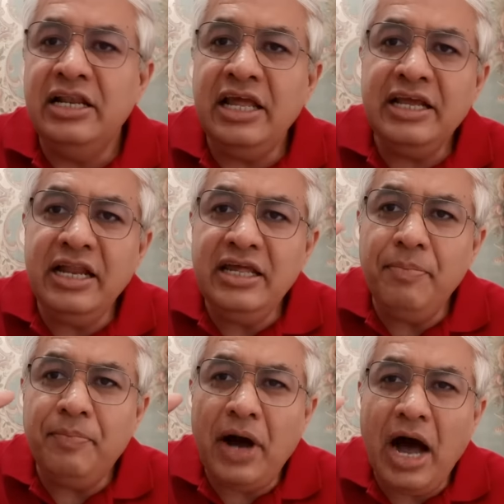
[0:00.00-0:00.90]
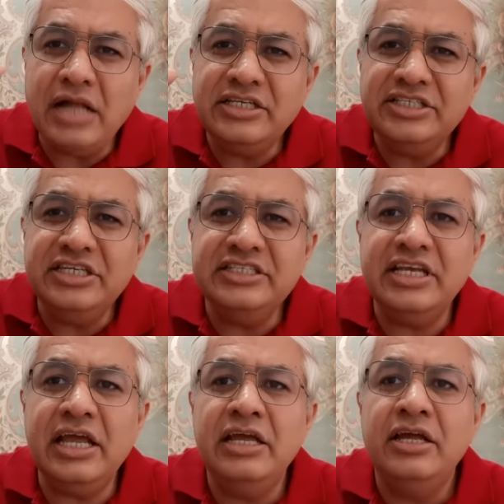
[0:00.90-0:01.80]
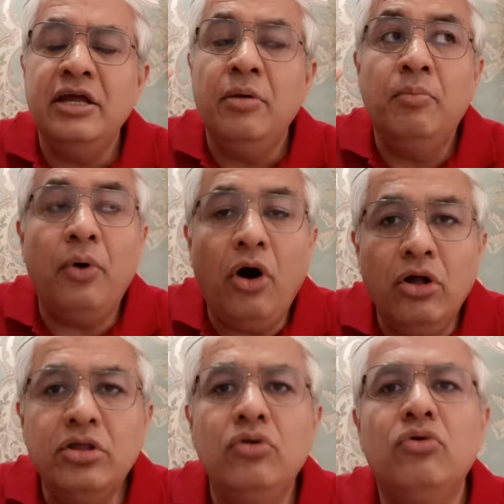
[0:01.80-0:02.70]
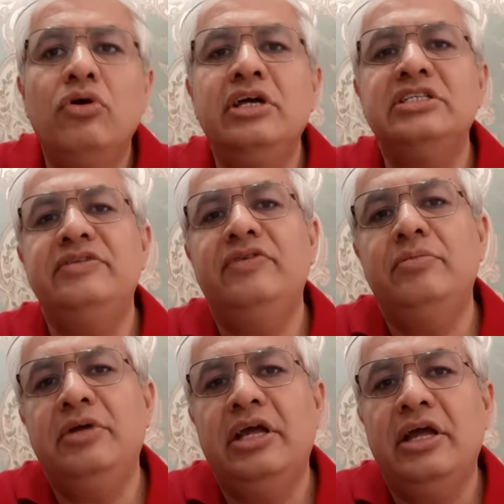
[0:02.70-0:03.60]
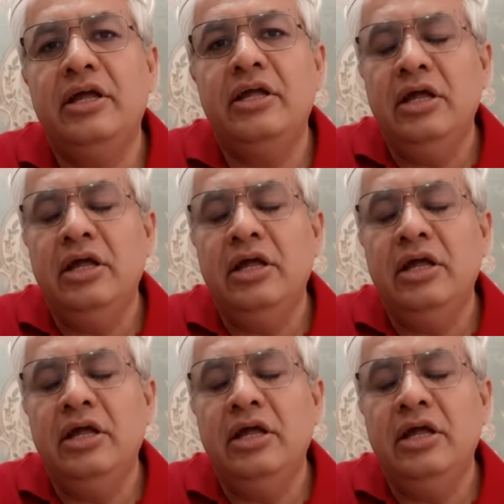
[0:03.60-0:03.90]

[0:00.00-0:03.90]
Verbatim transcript: लेकिन ये पांच चीज़ें बहुत लोगों के जीवन में हैं